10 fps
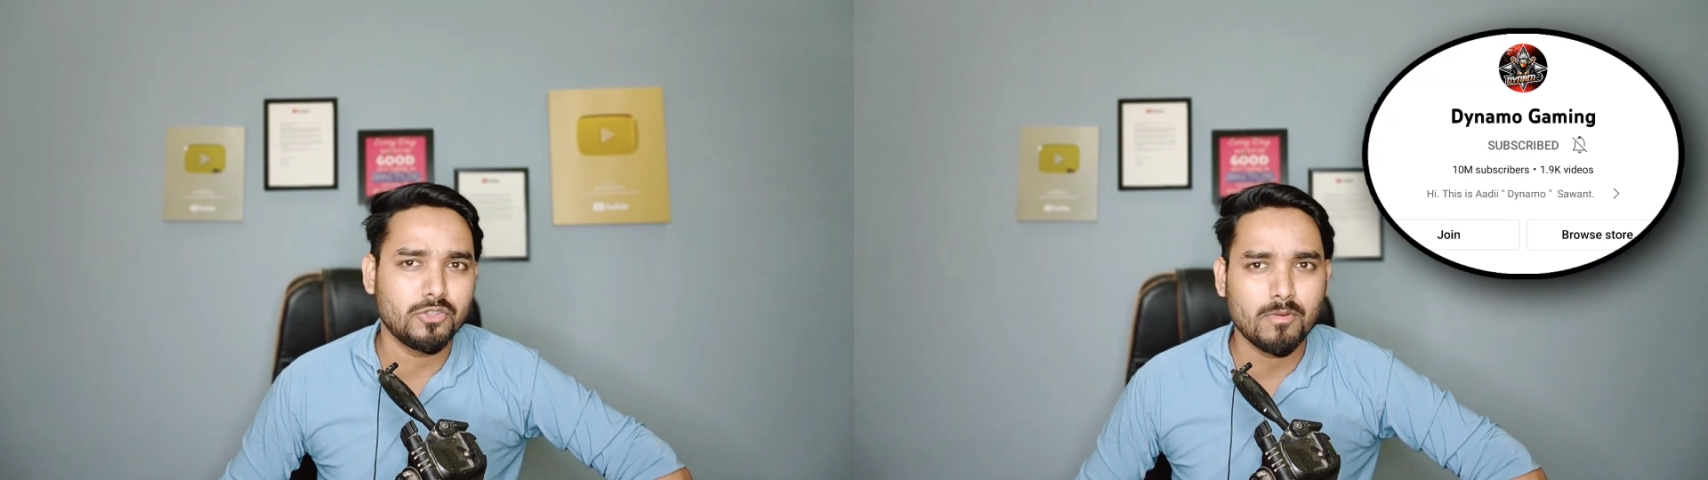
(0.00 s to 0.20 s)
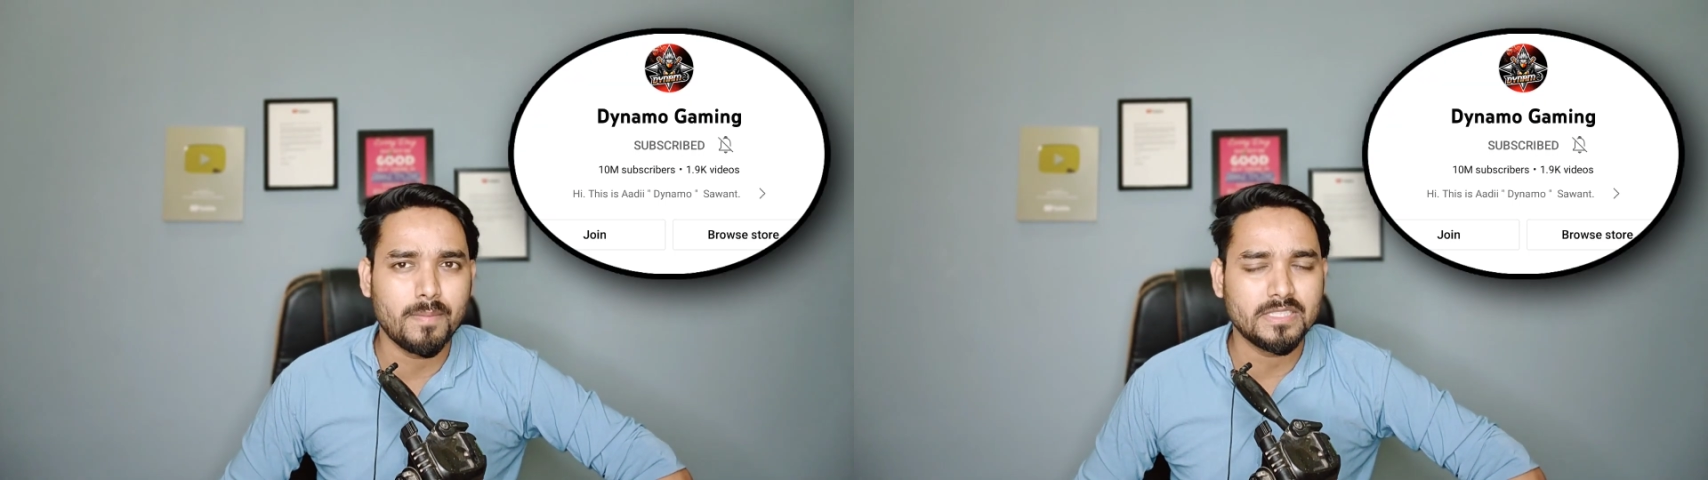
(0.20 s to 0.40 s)

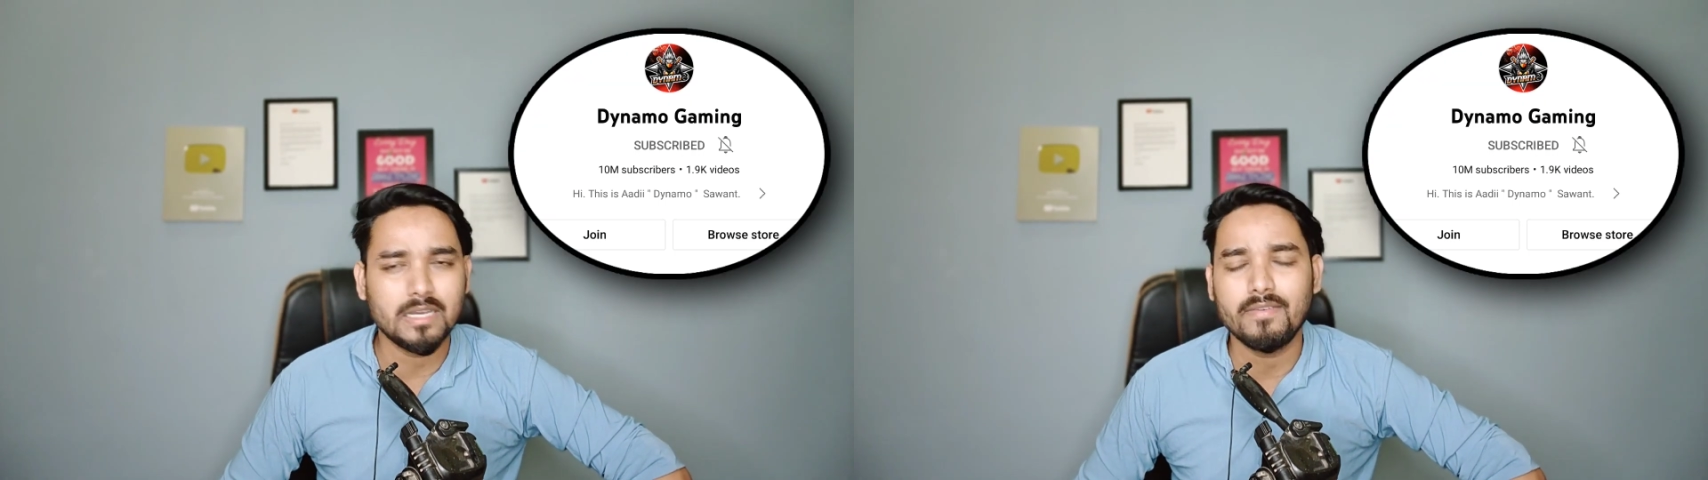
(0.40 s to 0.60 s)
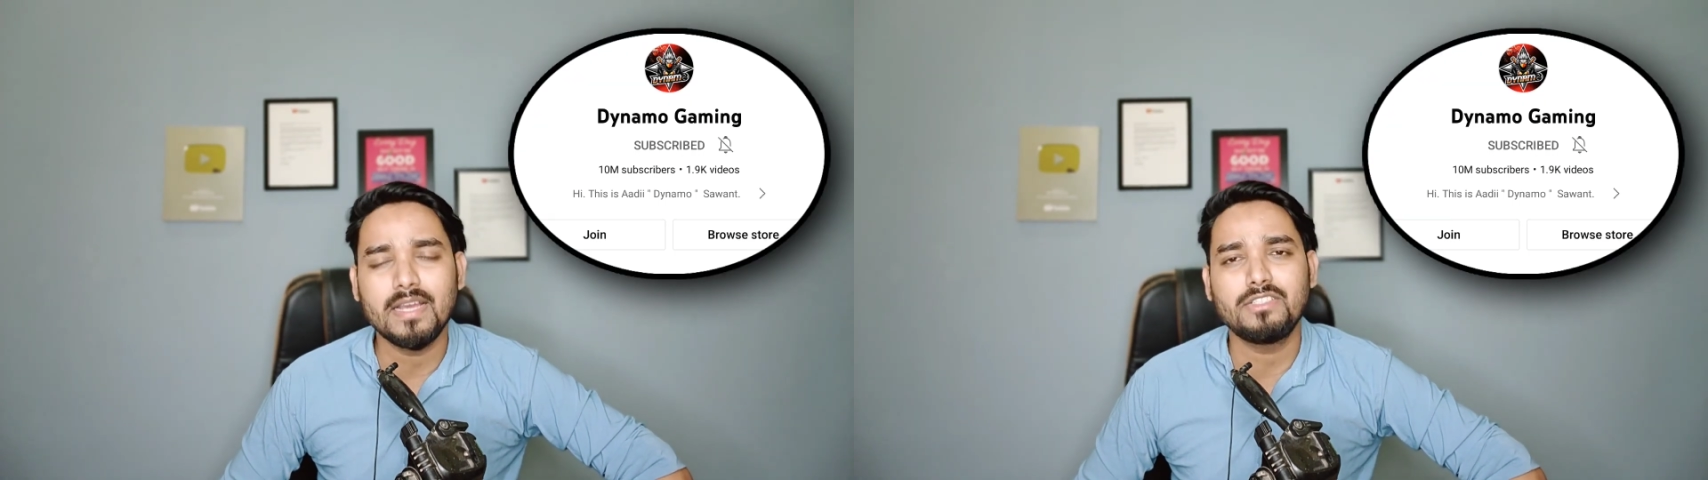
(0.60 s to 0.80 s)
जो वो
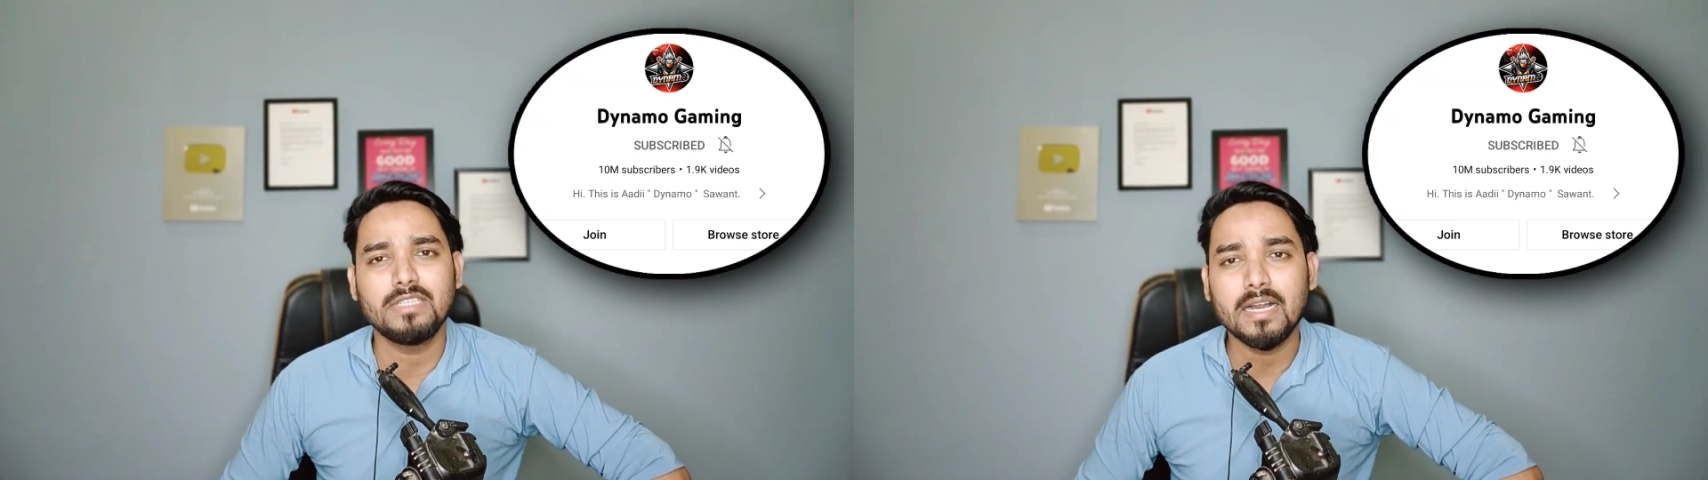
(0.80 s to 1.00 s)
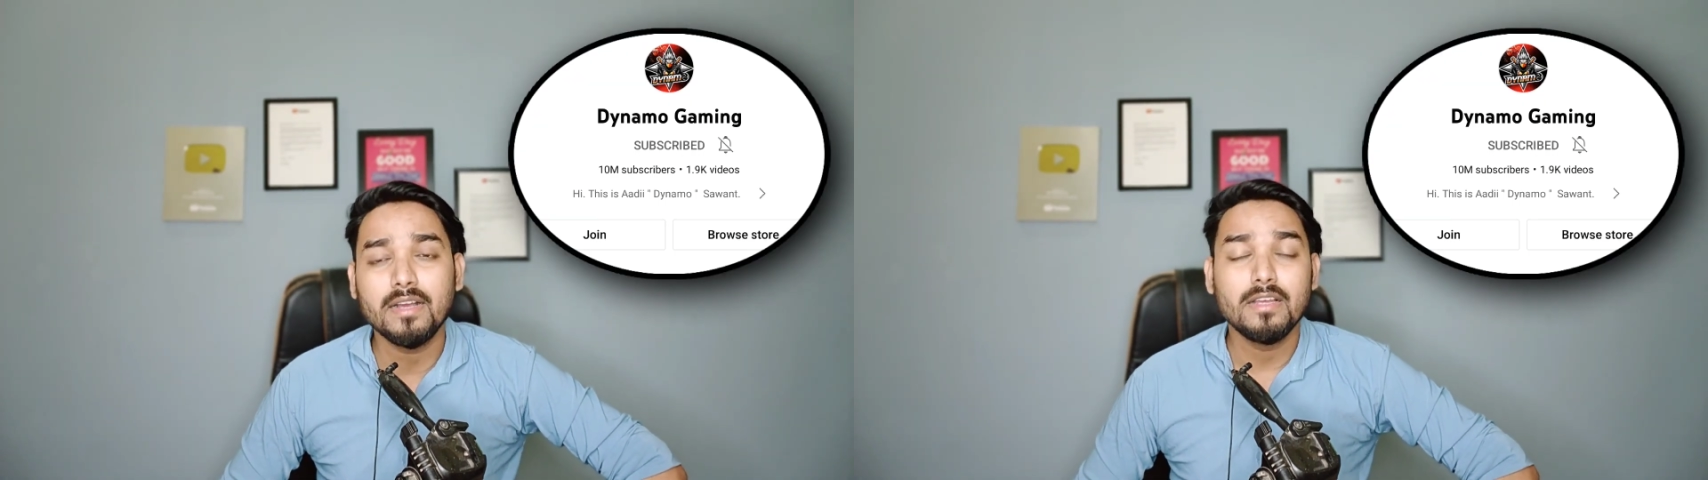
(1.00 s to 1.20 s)
बचा हुआ है
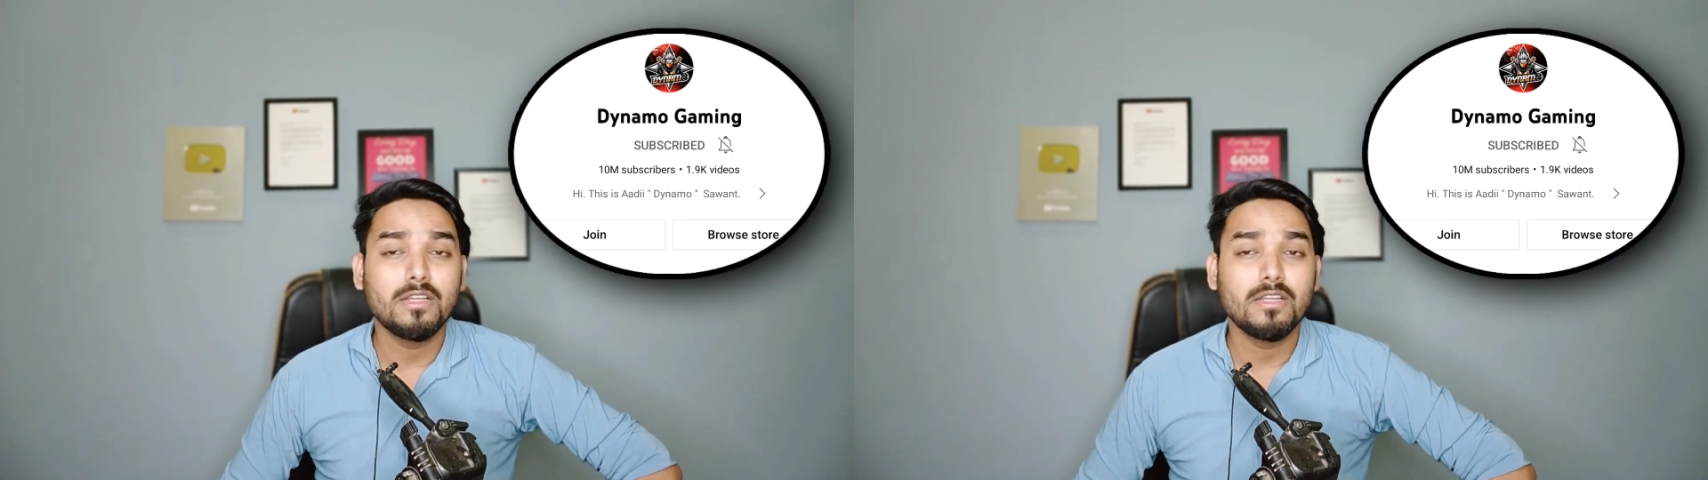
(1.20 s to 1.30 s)
जी हाँ